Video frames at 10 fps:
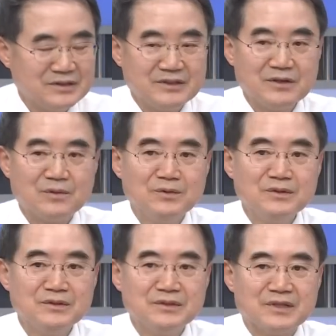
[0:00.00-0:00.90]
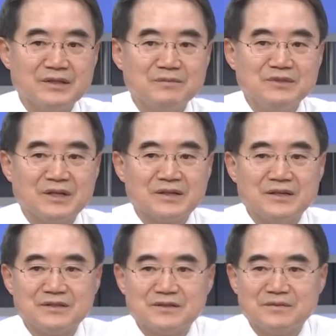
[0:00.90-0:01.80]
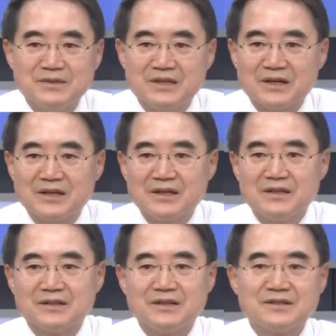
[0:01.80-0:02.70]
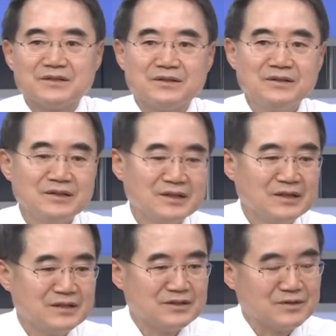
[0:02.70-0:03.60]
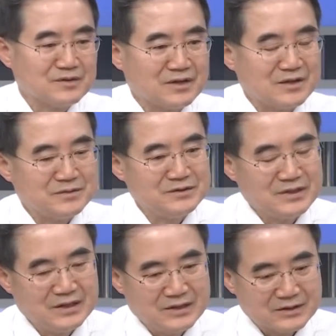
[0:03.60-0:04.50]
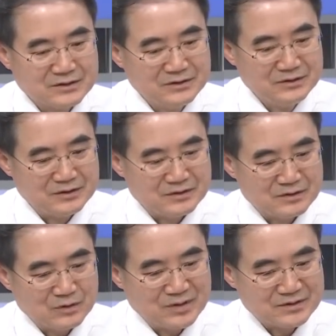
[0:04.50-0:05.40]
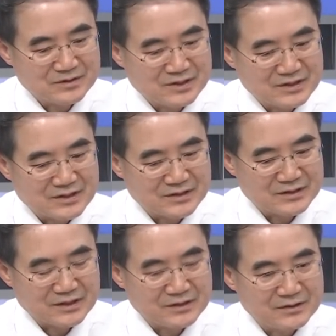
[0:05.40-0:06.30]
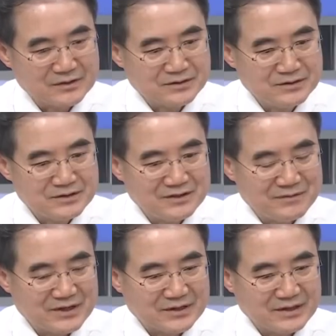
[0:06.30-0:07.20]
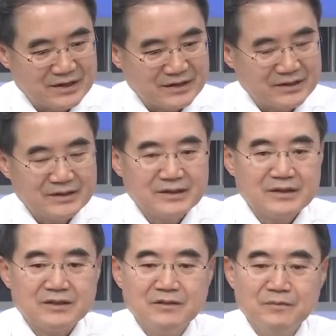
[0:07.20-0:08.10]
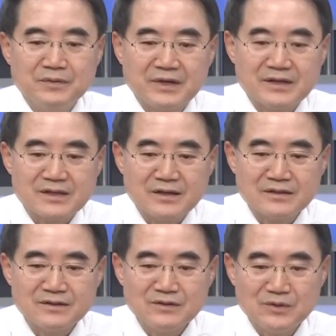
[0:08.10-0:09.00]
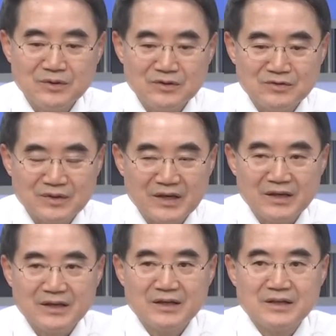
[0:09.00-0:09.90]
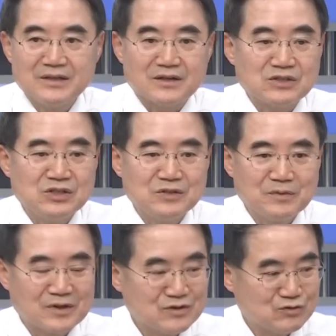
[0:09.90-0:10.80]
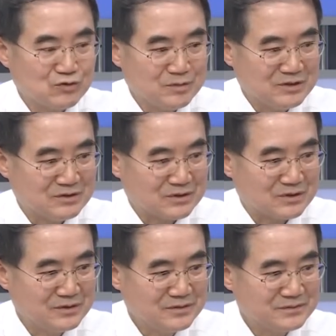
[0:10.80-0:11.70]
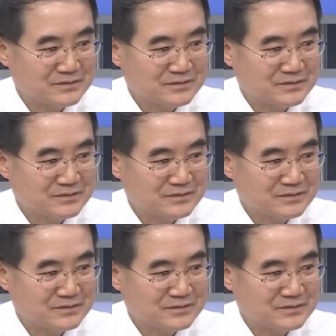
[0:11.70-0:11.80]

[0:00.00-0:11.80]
예. 이게 오늘 이게 문제가 됐었습니다. 음. 아, 그래서 시청자 여러분 근원 통화정책의 자대가는 근원 CPI에 인플레 상승 요인 중에 약 70%가 주거비거든요. 음.